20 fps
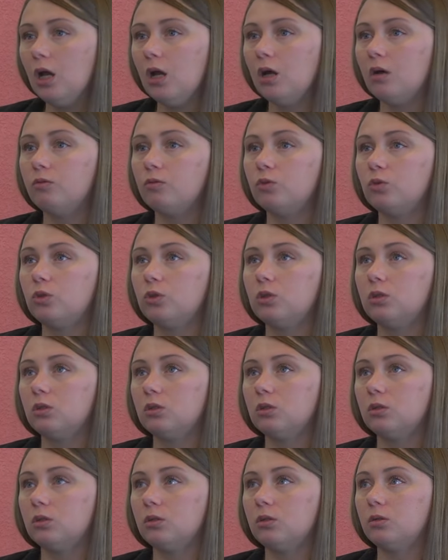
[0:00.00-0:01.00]
вот,
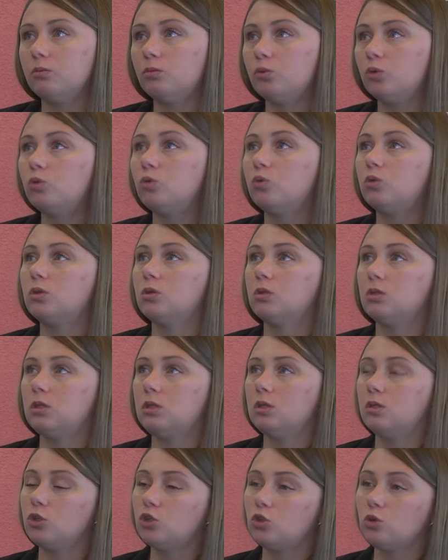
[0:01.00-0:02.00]
э, могут
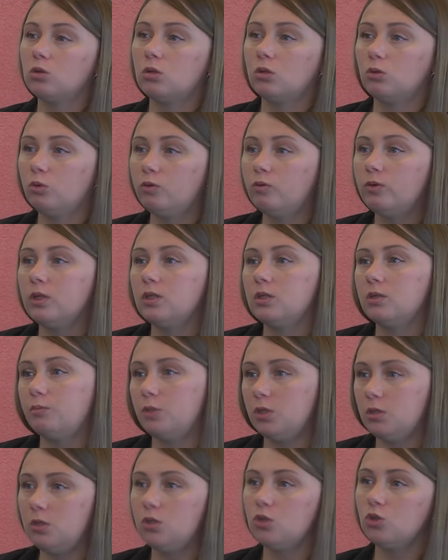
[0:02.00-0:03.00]
сделать что-то новое, и
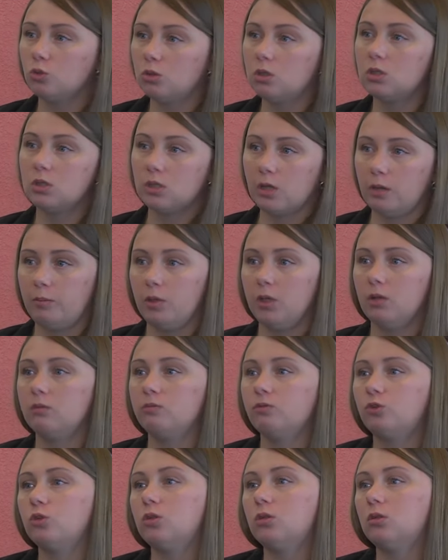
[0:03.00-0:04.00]
изобрести что-то сами.
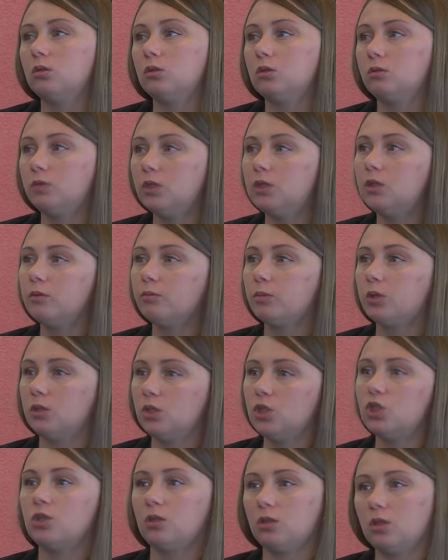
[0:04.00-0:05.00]
Вот э, в этом,
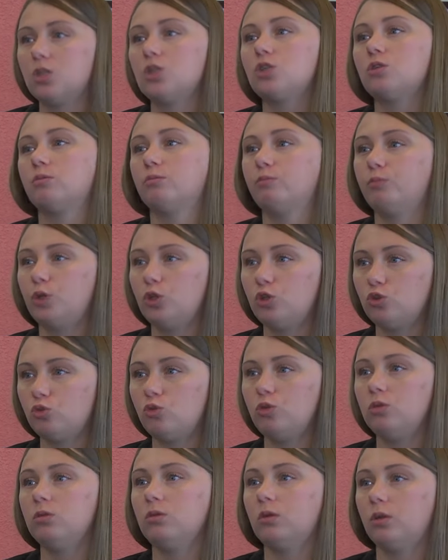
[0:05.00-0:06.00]
конечно, наш
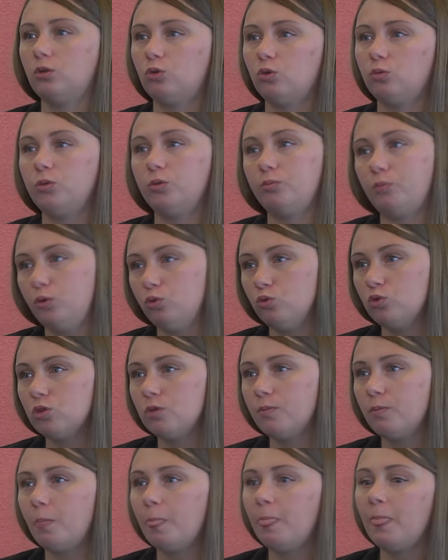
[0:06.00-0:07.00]
большой, огромный
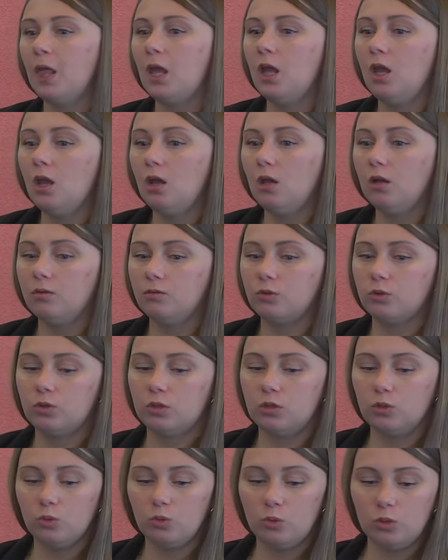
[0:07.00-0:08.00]
плюс.
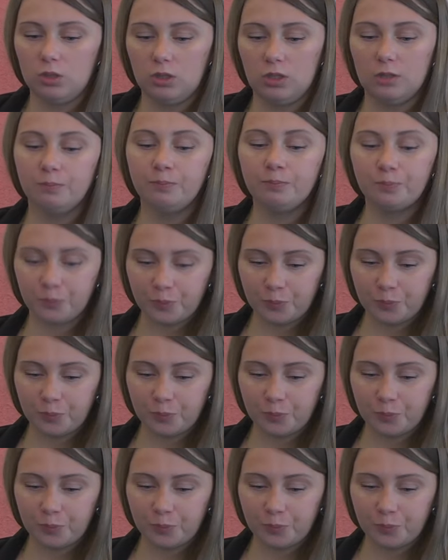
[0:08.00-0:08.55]
Вот, ну и